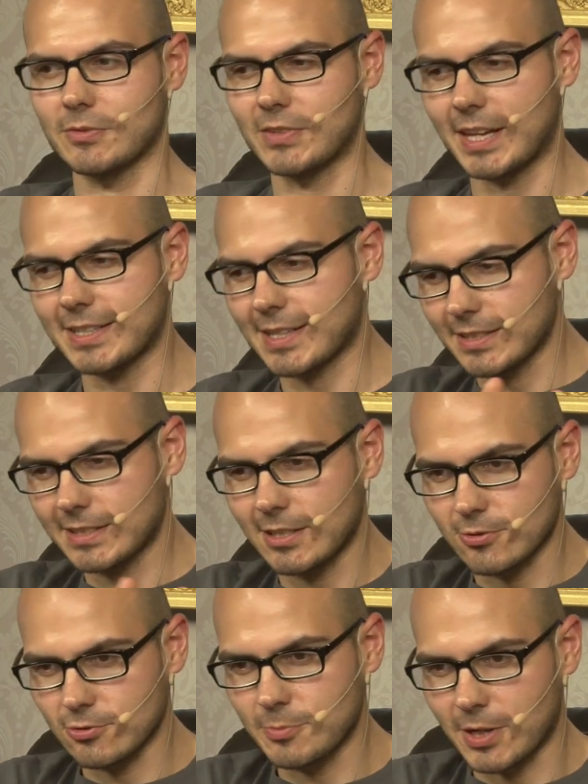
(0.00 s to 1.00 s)
Vielleicht kann ich
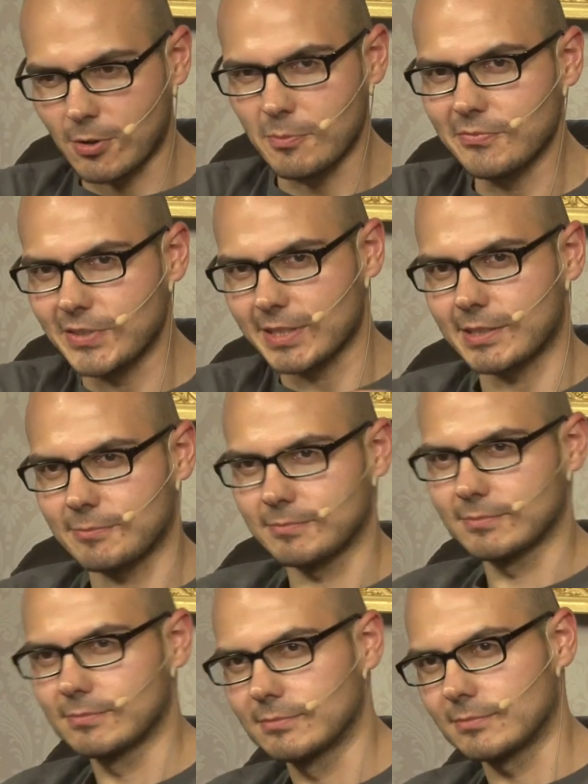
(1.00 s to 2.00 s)
ja über Umwege.
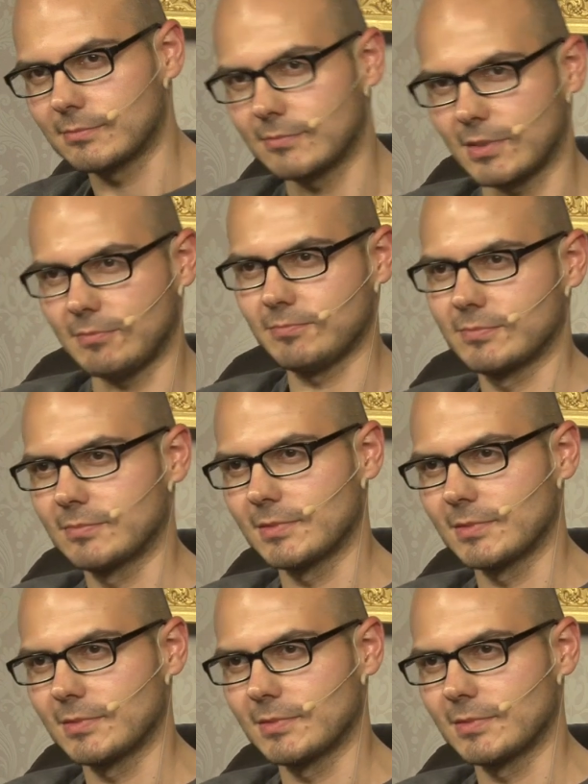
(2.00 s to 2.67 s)
Na?